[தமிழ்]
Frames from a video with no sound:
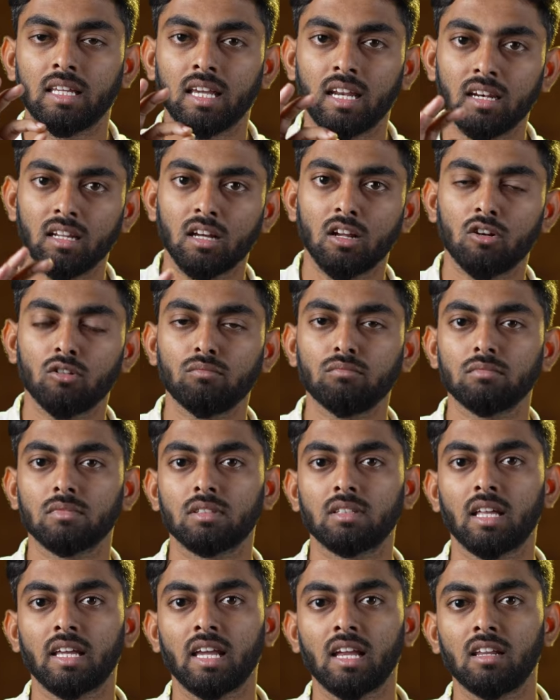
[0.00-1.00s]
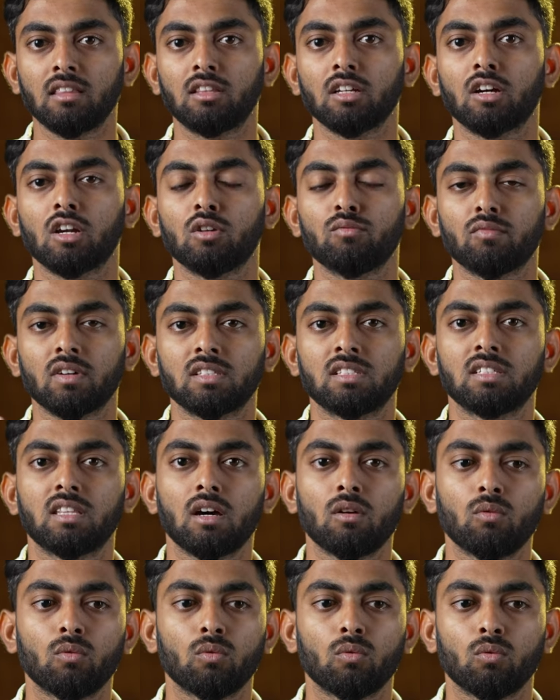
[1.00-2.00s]
எண்களும் இந்த எழுத்துக்களும் வச்சு
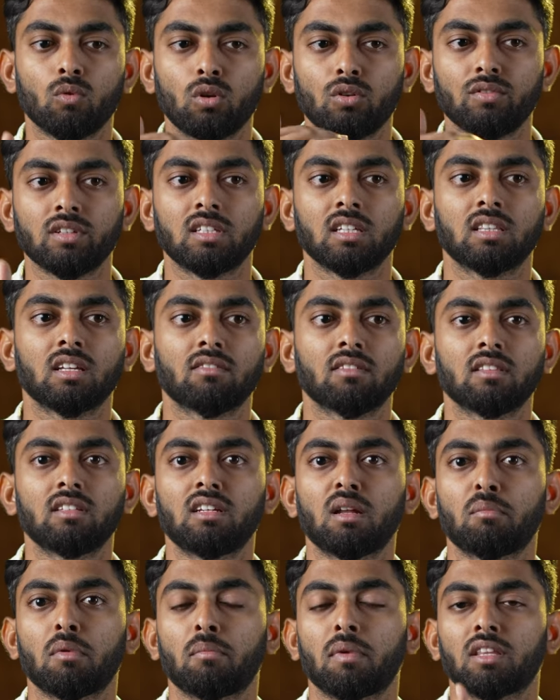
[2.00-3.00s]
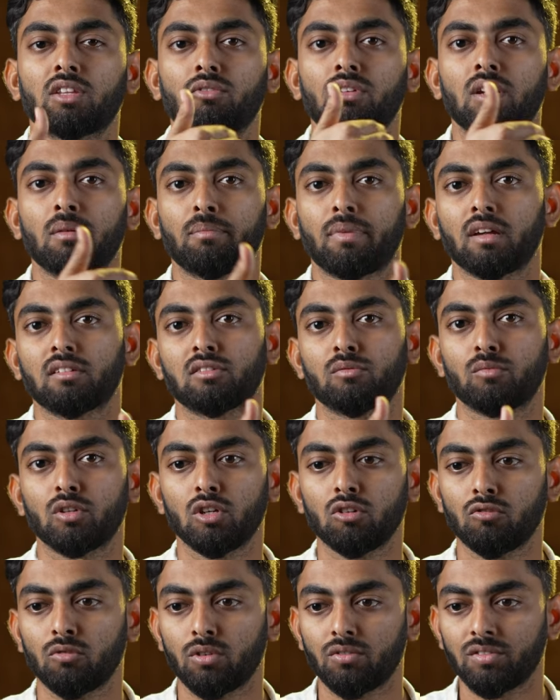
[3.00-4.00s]
தான் ஒரு விஷயத்த வந்து நம்ம மற்றவங்ககிட்ட பேச
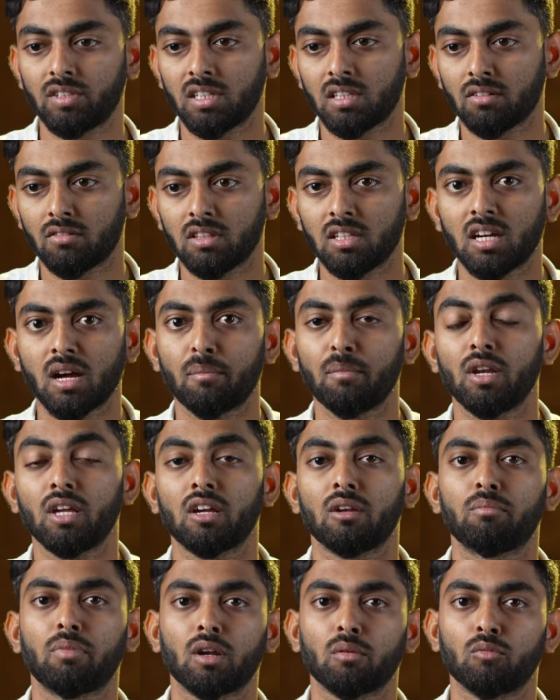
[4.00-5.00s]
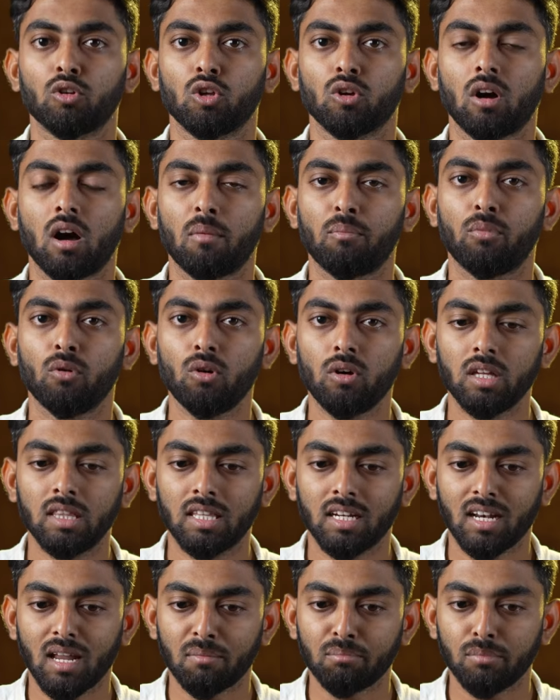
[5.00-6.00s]
முடியும் ஒரு விஷயத்த வந்து கம்யூனிகேட் பண்ண முடியும் அப்போது
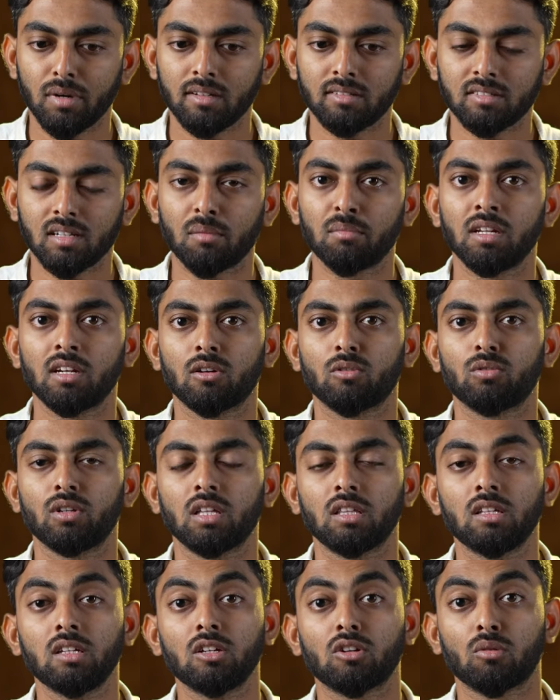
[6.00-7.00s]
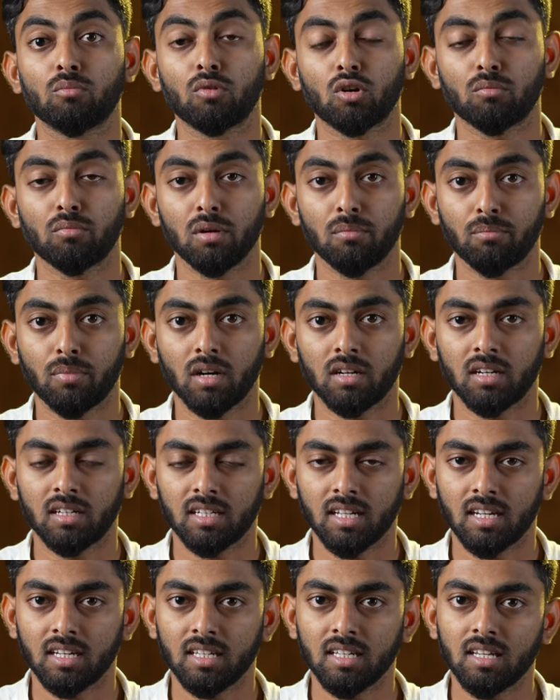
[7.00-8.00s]
இந்த நம்பர்ஸ் அப்படின்னக்கூடியது ரொம்ப ரொம்ப
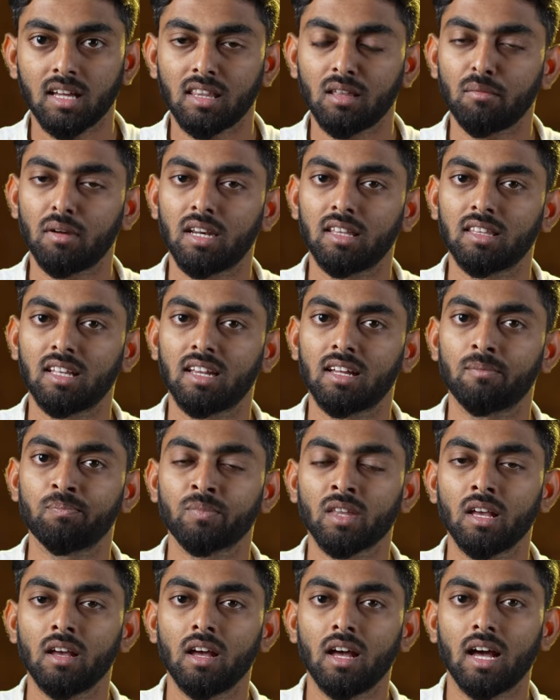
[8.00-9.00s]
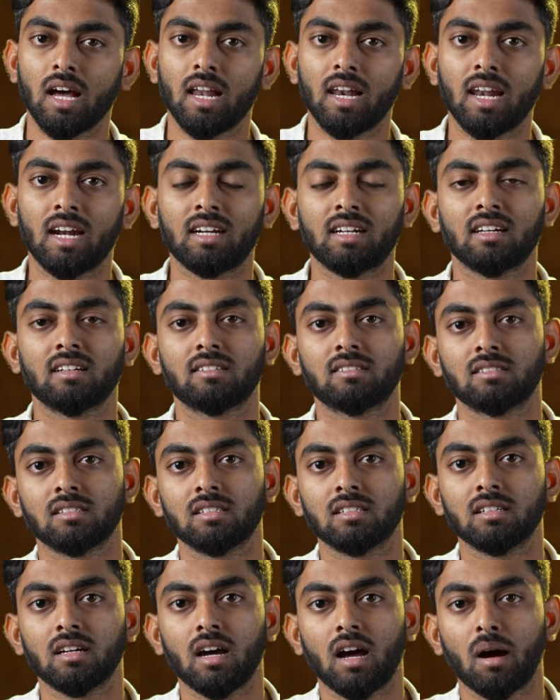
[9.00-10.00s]
இம்பார்ட்டண்ட்டாக இருக்குது அதேமாதிரி இந்த
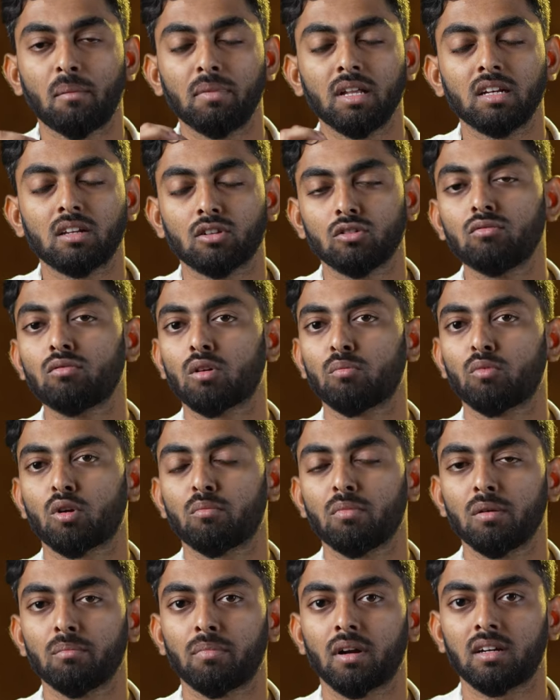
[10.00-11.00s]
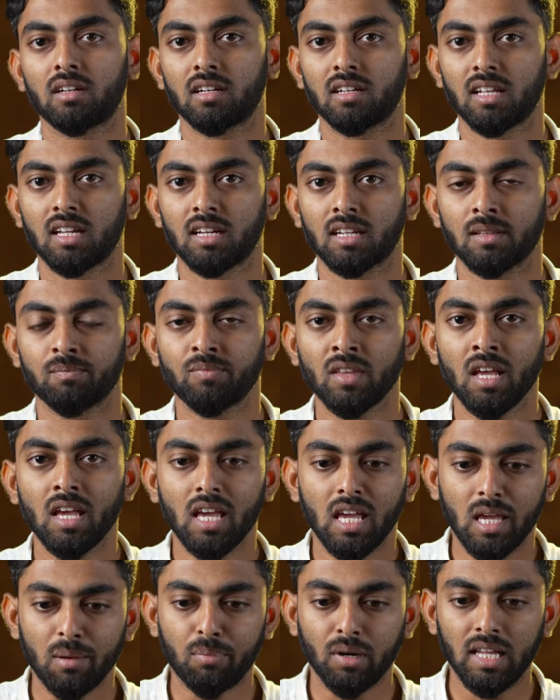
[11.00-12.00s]
லெட்டர்ஸு அப்படின்றதும் ரொம்ப ரொம்ப இம்பார்ட்டண்ட்டாக இருக்குது
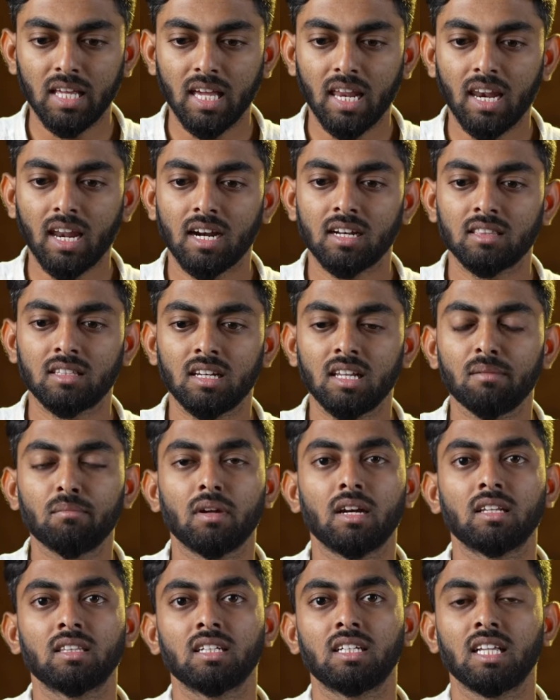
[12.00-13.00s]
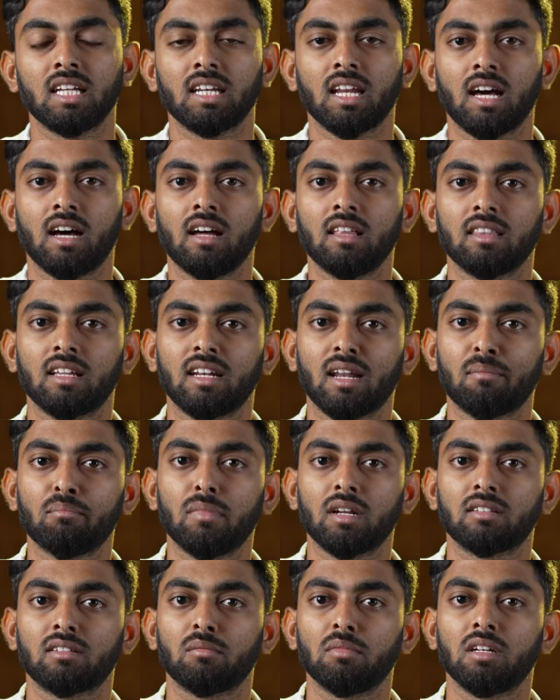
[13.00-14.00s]
இப்போ நீங்கள் எல்லா இடத்துலையும் எடுத்துட்டிங்கன்னா இந்த
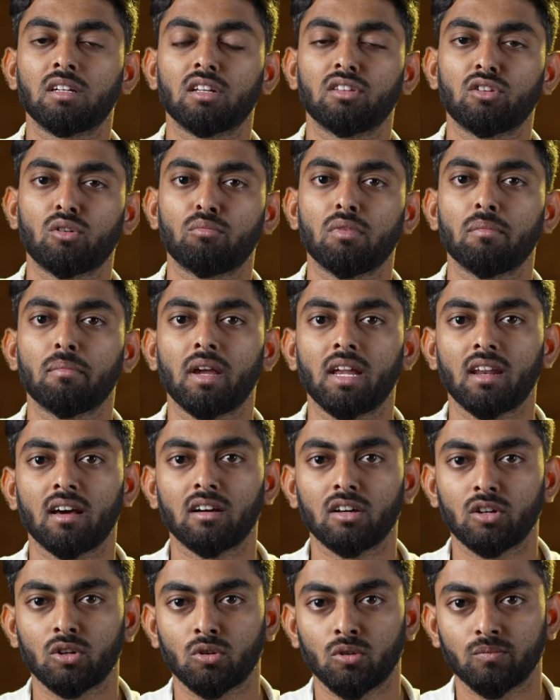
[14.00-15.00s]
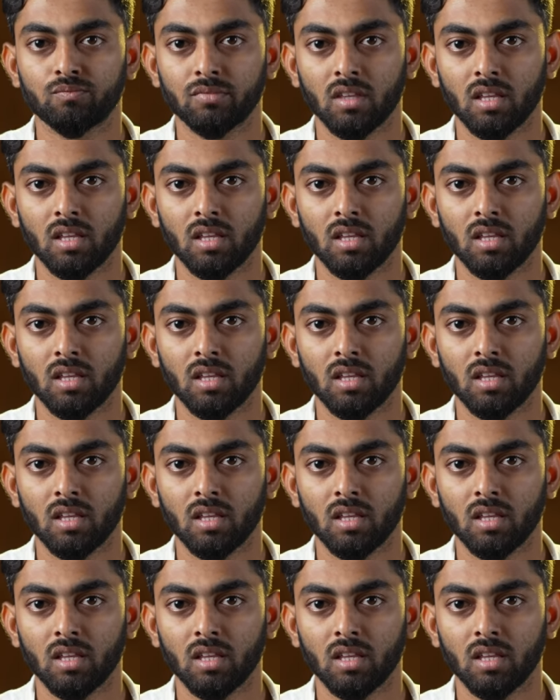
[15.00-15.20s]
நம்பர்ஸ் அப்படின்றது ரொம்ப மெயினாக இருக்கும்